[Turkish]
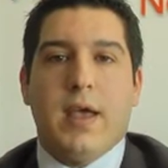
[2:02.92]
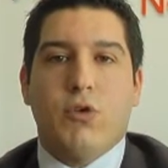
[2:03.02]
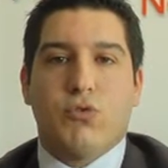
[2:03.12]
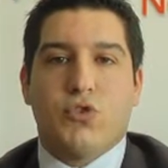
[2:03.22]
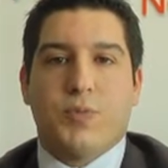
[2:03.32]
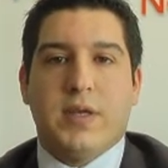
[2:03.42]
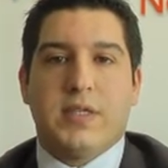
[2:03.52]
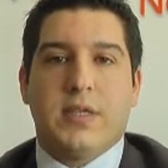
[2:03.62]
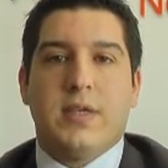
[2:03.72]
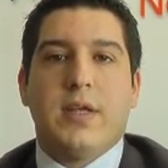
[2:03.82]
yurt dışı
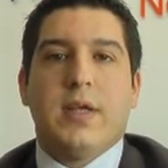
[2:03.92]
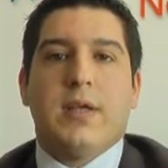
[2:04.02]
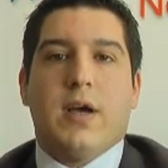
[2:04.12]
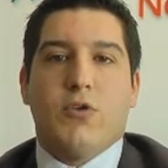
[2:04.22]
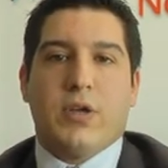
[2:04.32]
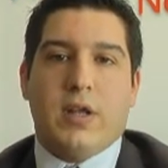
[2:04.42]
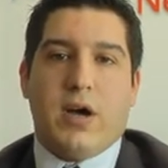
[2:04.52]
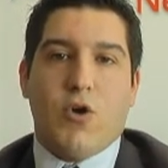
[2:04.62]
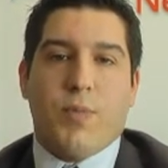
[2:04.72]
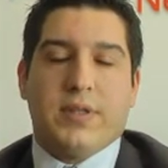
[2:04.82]
piyasaların özellikle
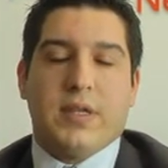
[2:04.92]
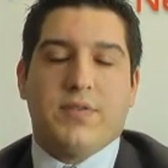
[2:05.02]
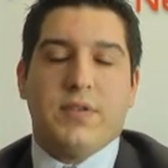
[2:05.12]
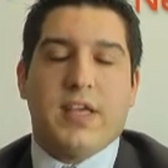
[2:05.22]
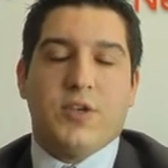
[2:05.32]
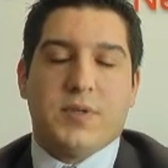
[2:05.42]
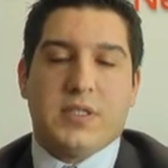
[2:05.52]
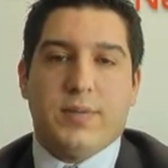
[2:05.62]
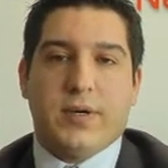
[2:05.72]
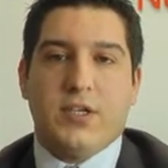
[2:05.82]
Avrupa tarafının
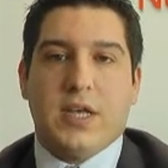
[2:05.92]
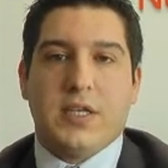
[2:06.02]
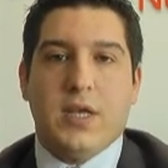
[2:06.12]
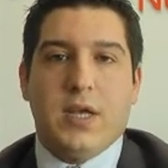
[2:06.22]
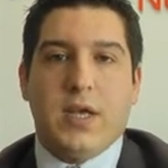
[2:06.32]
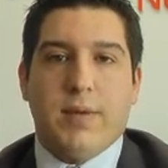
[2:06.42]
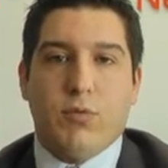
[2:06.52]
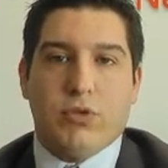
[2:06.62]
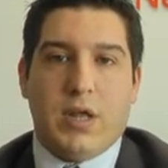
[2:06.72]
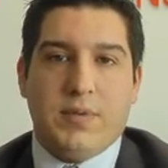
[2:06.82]
gelişmesine bakacağız.
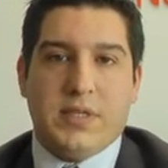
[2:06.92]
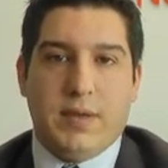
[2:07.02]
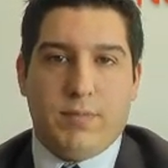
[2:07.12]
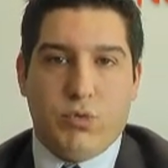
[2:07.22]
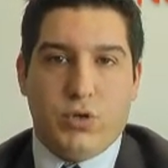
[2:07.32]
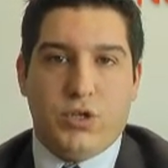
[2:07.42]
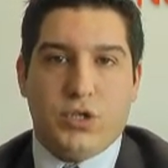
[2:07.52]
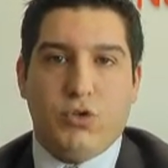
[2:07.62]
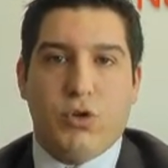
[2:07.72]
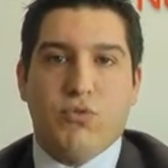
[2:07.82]
bunlar bize bugün
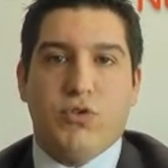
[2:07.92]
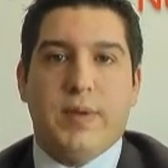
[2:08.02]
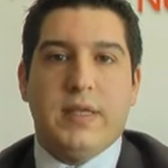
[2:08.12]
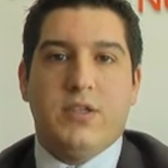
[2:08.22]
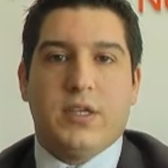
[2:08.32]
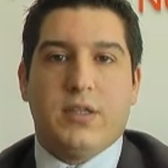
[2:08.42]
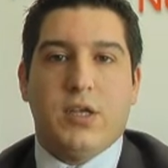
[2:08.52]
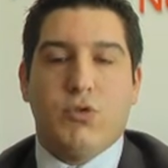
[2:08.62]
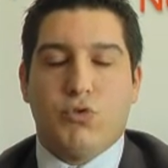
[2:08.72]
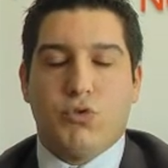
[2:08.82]
için yönümüzü belirleyecek
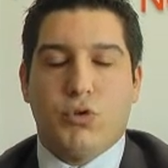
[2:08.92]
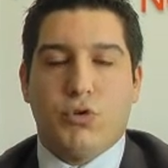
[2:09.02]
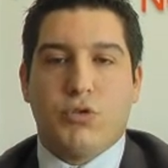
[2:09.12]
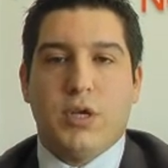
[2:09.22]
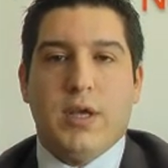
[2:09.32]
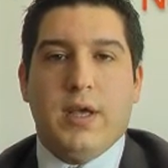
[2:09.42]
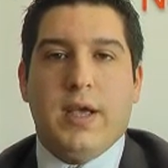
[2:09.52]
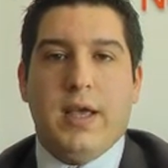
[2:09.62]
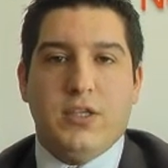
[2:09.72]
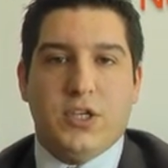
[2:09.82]
diye düşünüyoruz.
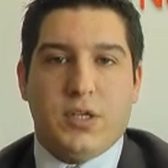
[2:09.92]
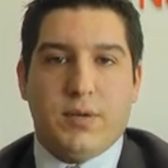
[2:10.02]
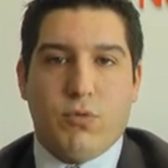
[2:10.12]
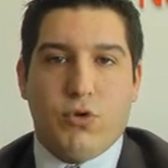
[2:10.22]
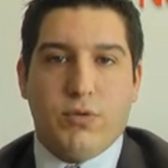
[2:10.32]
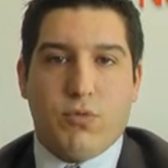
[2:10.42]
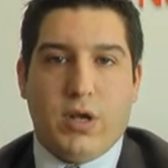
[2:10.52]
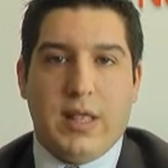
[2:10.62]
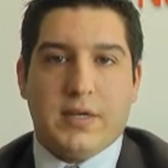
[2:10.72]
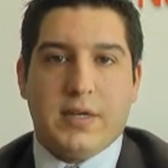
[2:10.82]
diyeceklerim bugünlük bu
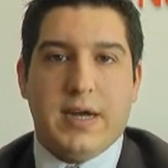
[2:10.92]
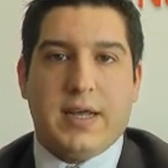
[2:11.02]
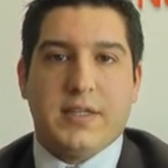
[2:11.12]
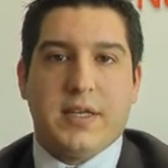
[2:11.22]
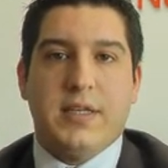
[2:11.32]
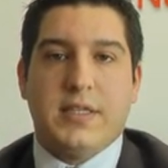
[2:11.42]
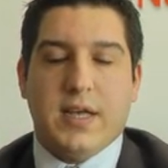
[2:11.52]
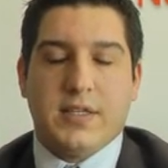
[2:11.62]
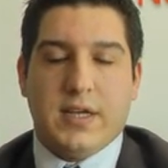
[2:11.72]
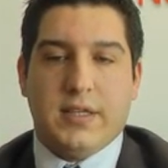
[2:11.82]
kadar. Herkese iyi
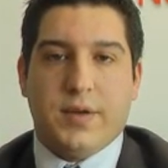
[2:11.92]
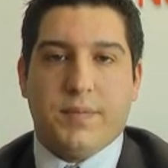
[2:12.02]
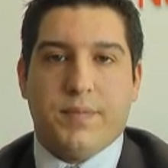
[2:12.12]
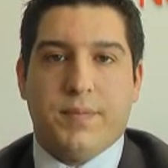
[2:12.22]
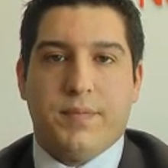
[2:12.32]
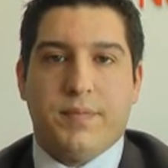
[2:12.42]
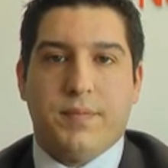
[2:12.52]
seanslar dilerim.